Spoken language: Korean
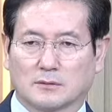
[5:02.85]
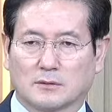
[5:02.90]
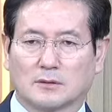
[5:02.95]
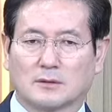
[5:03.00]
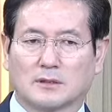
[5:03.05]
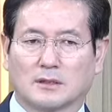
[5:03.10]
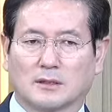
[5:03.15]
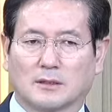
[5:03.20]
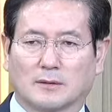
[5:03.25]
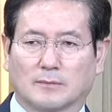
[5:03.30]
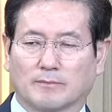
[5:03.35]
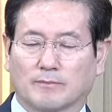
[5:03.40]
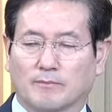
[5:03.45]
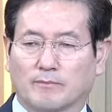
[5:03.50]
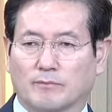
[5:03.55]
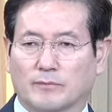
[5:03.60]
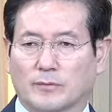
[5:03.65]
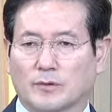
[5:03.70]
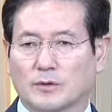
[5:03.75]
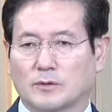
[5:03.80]
근데
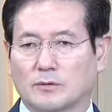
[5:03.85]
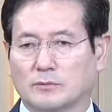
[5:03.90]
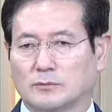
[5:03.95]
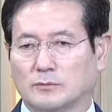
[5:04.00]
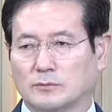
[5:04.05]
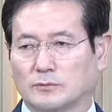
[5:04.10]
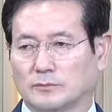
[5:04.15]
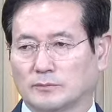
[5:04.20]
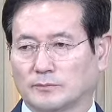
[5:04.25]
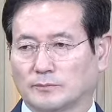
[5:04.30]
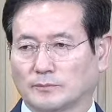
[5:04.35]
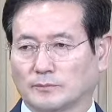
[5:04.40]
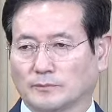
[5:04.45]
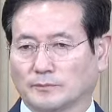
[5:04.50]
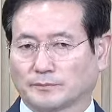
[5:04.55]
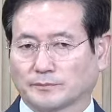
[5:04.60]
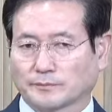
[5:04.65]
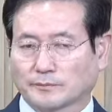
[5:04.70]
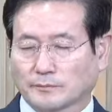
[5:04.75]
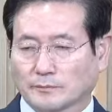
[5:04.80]
여러분
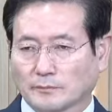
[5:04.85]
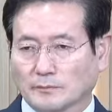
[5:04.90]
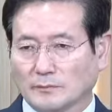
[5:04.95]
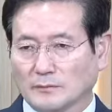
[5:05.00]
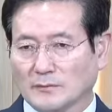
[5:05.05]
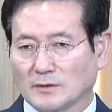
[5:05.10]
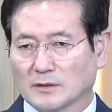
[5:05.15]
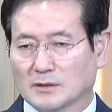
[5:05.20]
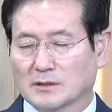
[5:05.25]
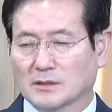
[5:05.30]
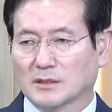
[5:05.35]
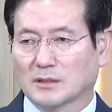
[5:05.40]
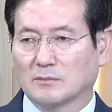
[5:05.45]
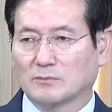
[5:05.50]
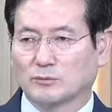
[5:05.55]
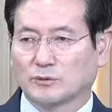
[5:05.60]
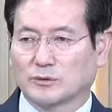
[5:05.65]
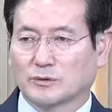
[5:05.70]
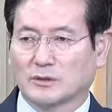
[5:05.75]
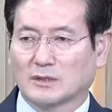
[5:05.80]
그날
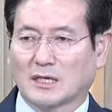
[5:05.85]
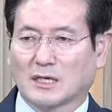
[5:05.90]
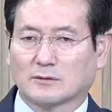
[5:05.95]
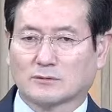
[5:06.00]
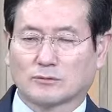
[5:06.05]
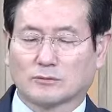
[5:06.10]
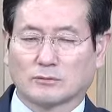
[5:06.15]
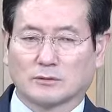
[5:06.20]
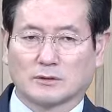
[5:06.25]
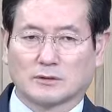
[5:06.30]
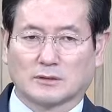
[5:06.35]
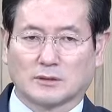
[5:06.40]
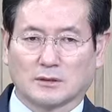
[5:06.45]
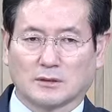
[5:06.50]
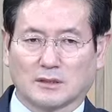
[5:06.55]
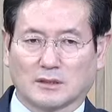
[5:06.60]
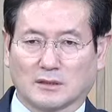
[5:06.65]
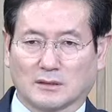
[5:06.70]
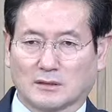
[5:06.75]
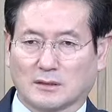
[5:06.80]
무슨 약속이
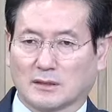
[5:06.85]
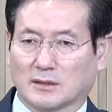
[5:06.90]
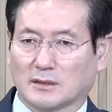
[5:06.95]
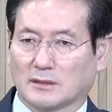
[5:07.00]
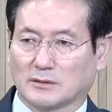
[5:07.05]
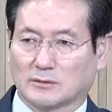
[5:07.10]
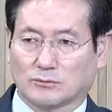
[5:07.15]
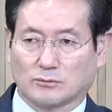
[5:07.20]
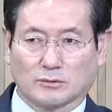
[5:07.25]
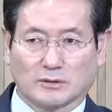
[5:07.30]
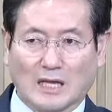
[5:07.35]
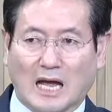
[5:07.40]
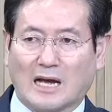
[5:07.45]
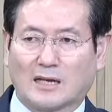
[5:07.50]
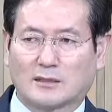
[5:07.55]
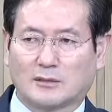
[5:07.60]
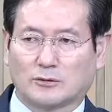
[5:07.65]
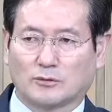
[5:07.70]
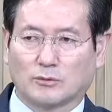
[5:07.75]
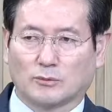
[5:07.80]
있었나 그래가지고
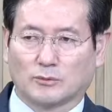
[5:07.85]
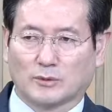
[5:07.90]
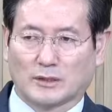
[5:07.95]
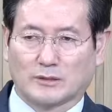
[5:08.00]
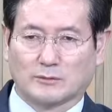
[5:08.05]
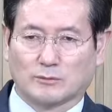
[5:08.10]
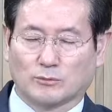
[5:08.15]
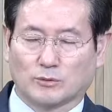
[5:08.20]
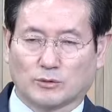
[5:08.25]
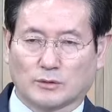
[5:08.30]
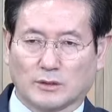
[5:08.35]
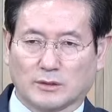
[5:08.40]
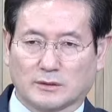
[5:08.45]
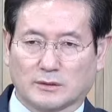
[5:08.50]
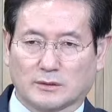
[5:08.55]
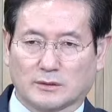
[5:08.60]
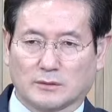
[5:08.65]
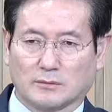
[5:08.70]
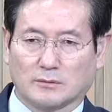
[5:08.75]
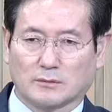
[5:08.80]
다 기도하지
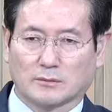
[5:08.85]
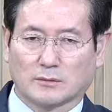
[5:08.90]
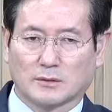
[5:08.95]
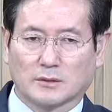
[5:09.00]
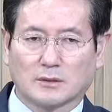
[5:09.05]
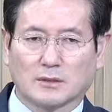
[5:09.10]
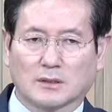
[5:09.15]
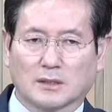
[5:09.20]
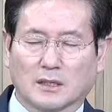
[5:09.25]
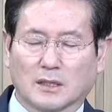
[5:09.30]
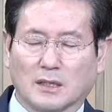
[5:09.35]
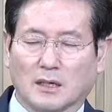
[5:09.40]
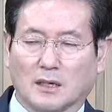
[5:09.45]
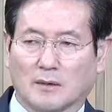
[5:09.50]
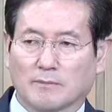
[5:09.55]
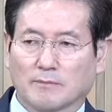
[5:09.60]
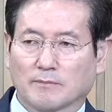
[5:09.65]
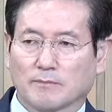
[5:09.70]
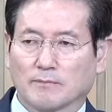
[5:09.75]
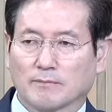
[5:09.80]
못했어요. 그러니까
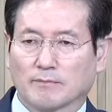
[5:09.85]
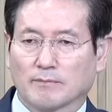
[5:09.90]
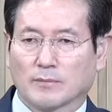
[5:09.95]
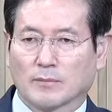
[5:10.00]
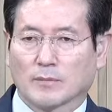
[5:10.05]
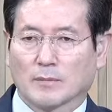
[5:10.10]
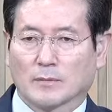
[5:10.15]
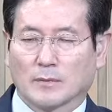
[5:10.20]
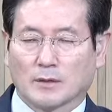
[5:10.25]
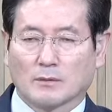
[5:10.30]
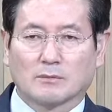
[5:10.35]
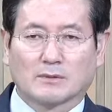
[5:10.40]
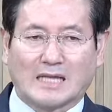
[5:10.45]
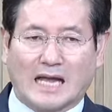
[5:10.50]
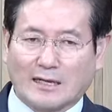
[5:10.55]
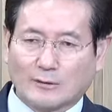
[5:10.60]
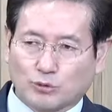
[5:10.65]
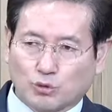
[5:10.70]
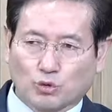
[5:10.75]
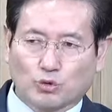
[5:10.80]
여러분
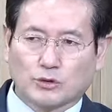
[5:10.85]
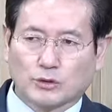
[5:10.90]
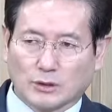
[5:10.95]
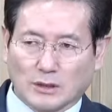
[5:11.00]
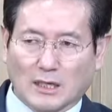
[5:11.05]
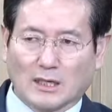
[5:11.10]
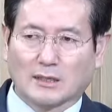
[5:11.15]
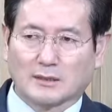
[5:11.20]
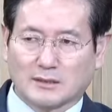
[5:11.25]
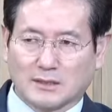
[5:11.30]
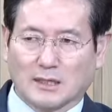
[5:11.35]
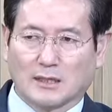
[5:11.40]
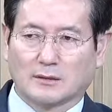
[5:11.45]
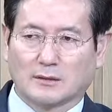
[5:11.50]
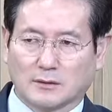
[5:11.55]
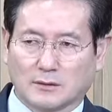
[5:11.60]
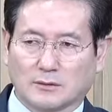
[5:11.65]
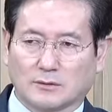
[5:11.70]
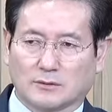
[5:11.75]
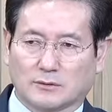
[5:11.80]
다 쫓겨나가지
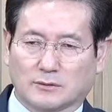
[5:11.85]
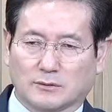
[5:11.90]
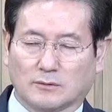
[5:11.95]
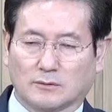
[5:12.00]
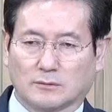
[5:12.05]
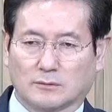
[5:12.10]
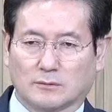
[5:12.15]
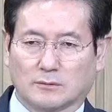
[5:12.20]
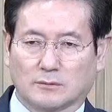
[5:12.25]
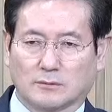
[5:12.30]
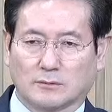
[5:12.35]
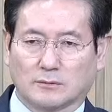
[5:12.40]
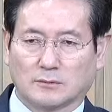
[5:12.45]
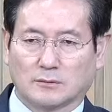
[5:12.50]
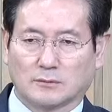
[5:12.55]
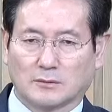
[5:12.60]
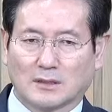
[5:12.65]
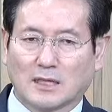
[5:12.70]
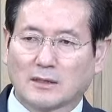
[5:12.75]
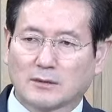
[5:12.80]
않은 거죠.
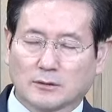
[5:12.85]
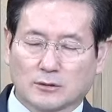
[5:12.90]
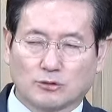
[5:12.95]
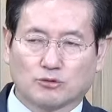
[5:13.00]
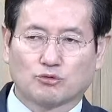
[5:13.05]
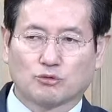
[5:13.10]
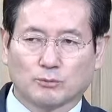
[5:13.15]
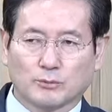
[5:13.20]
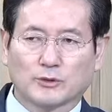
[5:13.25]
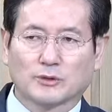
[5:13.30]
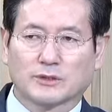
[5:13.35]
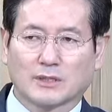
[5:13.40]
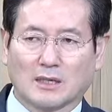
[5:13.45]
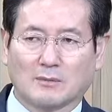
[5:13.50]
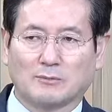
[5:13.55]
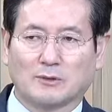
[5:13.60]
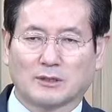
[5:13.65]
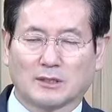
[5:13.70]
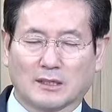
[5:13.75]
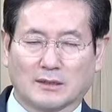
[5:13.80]
나 여기 숨어
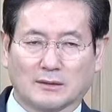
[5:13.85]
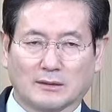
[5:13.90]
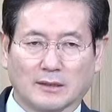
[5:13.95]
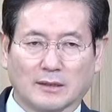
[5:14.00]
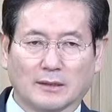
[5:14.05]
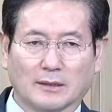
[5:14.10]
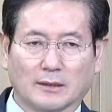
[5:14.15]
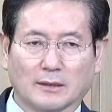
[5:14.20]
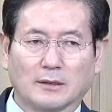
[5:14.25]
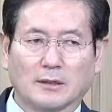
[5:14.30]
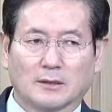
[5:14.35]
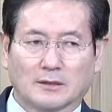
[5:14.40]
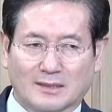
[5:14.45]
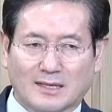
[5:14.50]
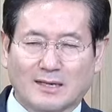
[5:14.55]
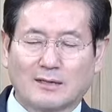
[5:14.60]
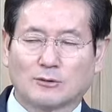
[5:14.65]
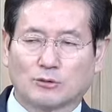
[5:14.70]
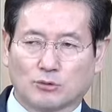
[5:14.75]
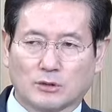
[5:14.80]
살면 안 돼.
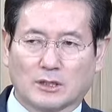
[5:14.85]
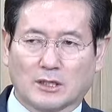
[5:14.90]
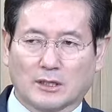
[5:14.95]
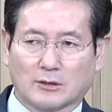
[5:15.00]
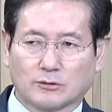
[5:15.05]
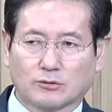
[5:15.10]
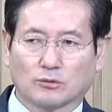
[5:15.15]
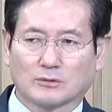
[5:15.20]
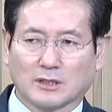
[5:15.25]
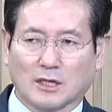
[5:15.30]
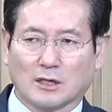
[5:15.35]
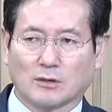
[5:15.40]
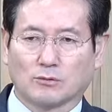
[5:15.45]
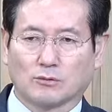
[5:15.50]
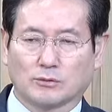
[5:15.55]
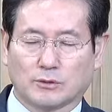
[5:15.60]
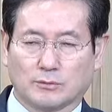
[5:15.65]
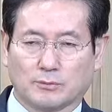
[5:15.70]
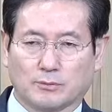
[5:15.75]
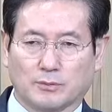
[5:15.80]
나 여기 계속
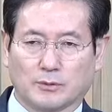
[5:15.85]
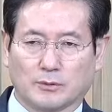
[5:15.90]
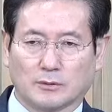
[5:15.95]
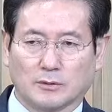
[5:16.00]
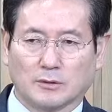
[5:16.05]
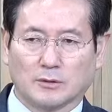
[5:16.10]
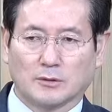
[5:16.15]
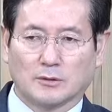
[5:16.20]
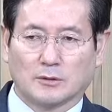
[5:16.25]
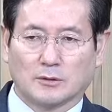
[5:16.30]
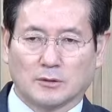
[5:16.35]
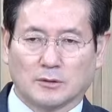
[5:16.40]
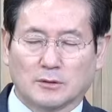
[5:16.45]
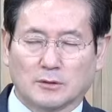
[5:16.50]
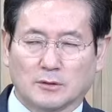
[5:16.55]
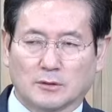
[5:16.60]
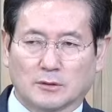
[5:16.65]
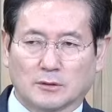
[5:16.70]
살고 싶어. 어?